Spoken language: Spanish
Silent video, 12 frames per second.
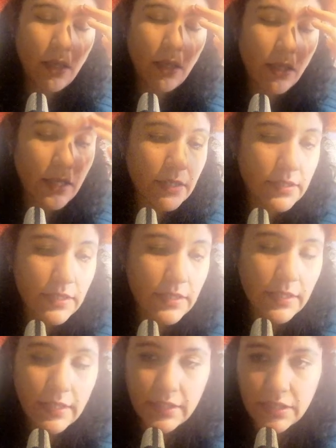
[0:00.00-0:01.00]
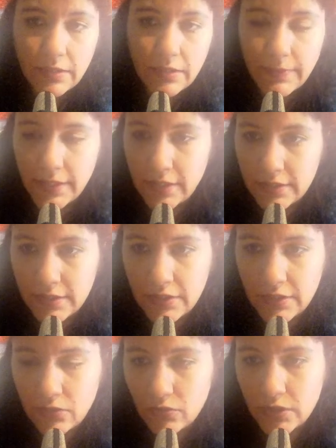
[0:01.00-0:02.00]
¿Qué decir de la chava de las redes
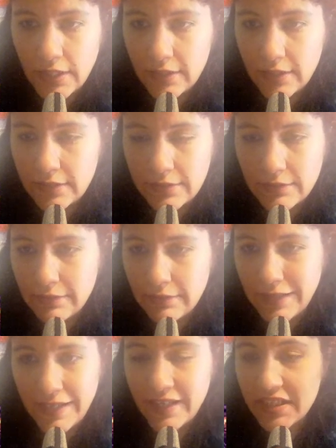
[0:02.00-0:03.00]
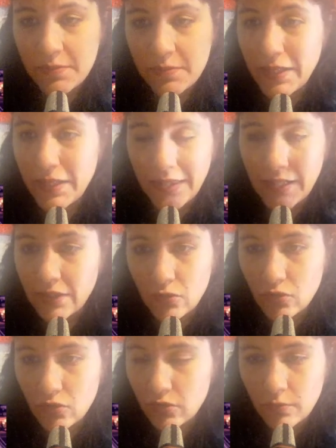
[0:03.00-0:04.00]
sociales? La quieres patear en
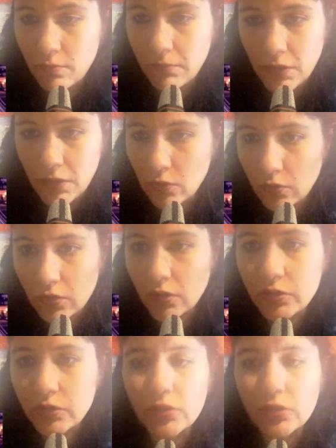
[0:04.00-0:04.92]
dos minutos.